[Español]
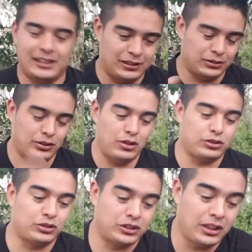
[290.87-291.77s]
Ese es
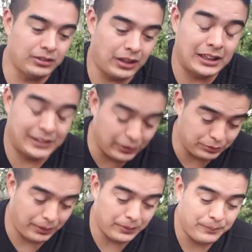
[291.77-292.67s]
uno de los castigos,
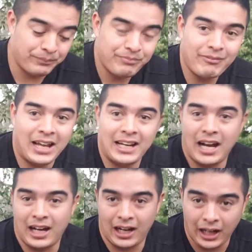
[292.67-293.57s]
castigos perdón.
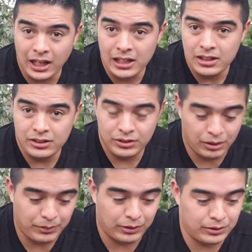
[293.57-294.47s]
El jajaja,
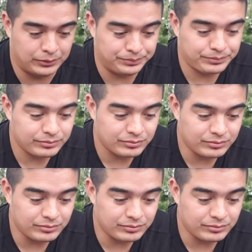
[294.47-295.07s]
no me dolió.